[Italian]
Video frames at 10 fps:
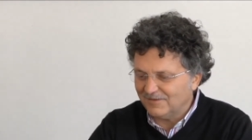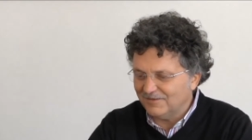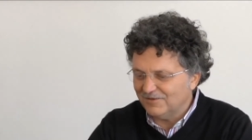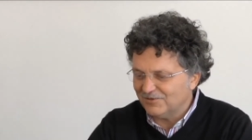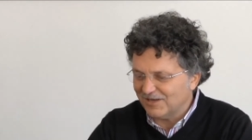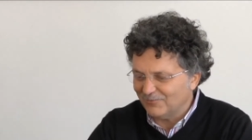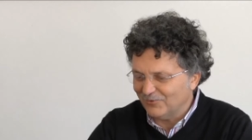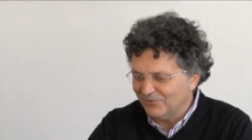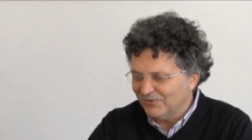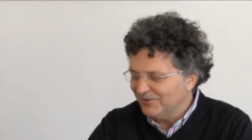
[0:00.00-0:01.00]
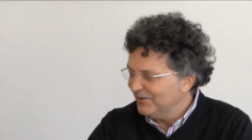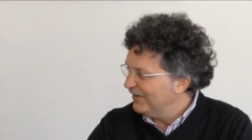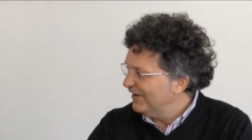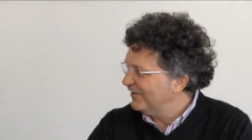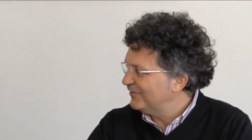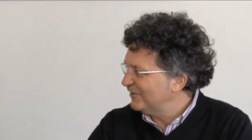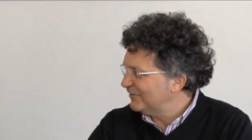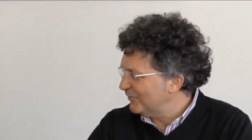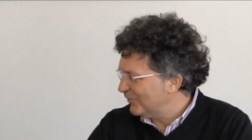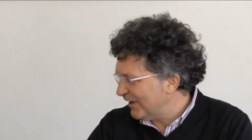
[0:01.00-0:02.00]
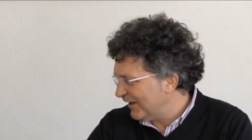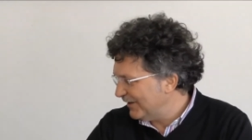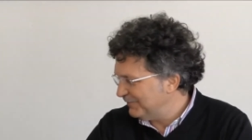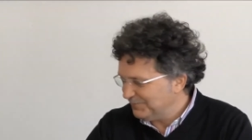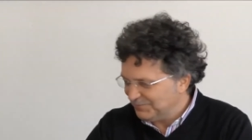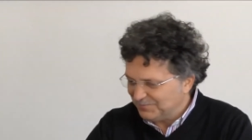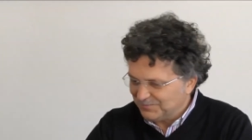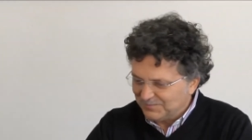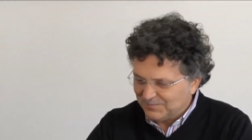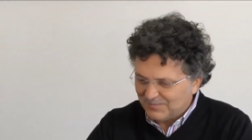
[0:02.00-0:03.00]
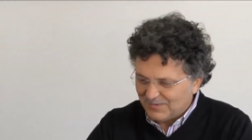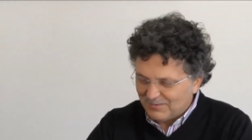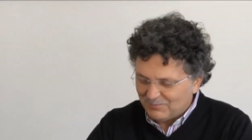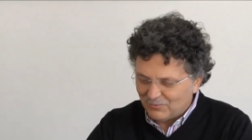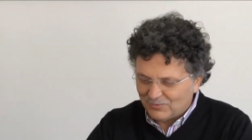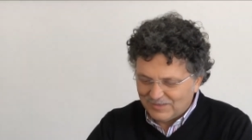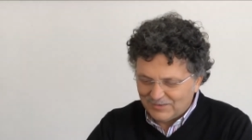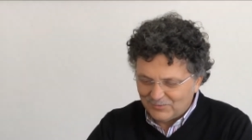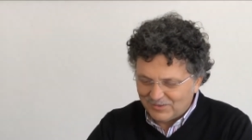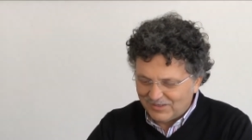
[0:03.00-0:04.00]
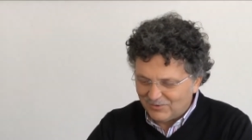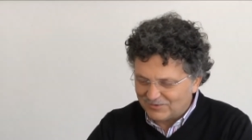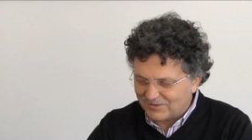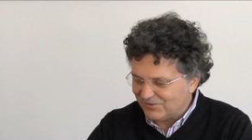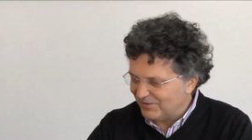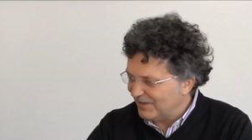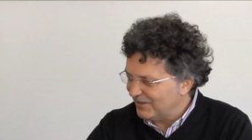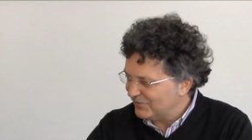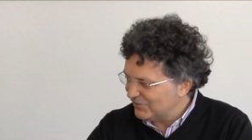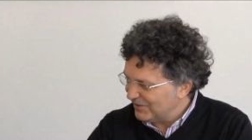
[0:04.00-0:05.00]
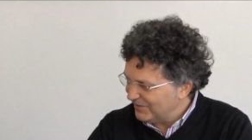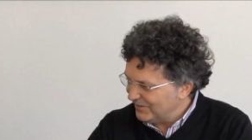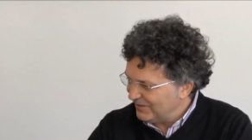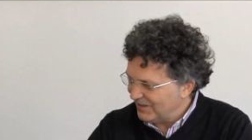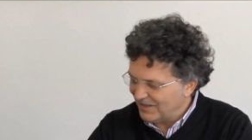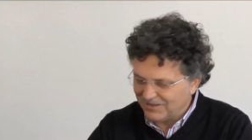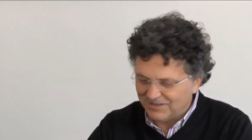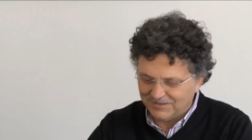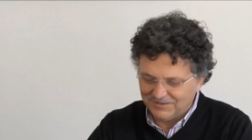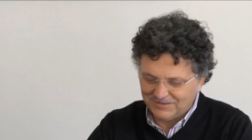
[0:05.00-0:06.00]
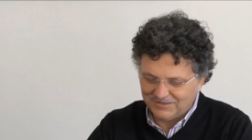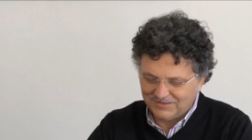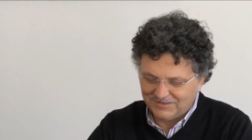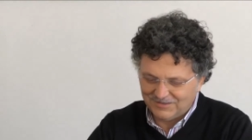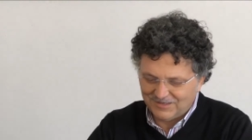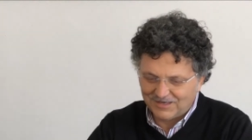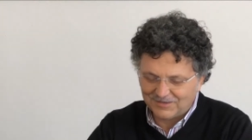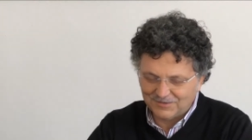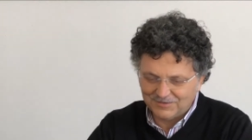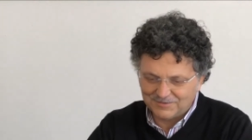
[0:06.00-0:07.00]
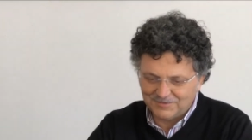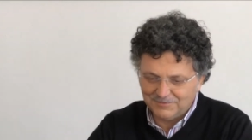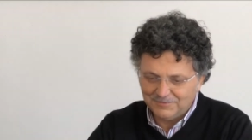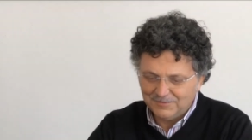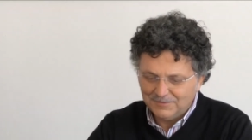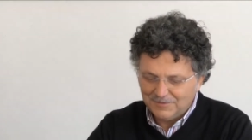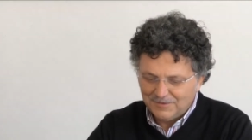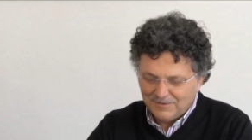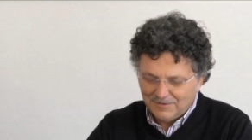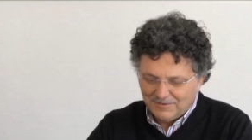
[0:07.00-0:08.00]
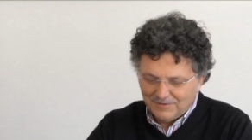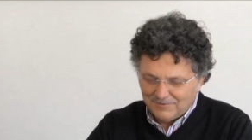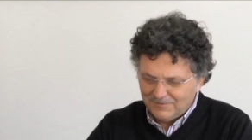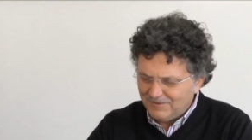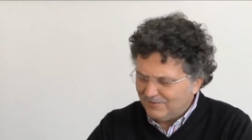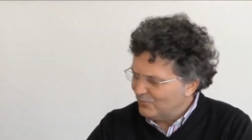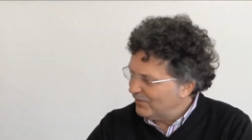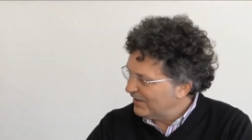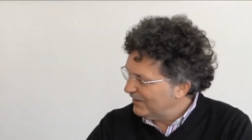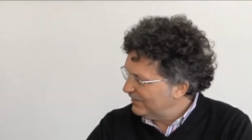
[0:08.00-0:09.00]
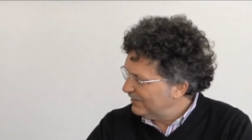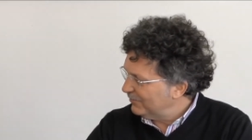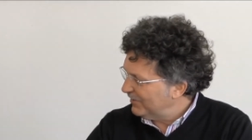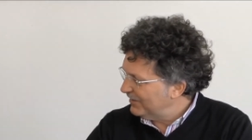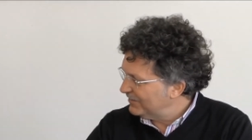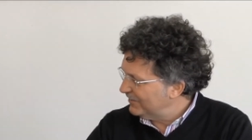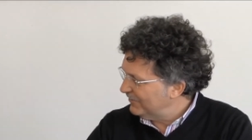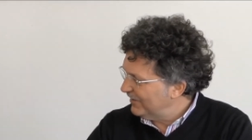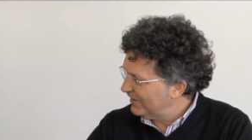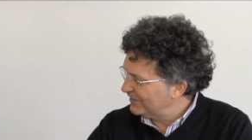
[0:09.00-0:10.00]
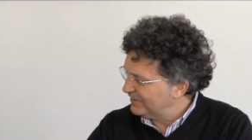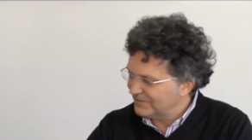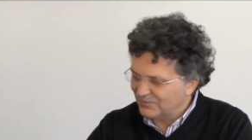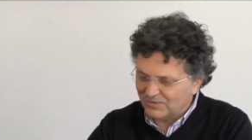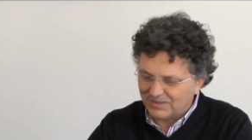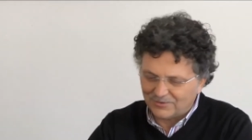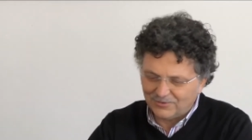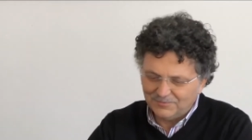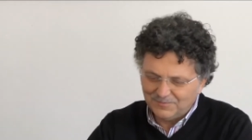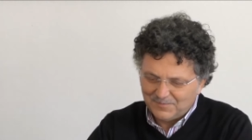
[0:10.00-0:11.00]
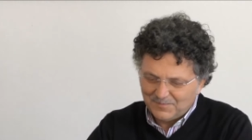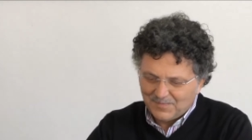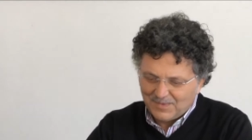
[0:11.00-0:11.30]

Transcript: diciamo eccezionale, portando nella nostra città centinaia di artisti di 40 paesi diversi 40 paesi. se non erro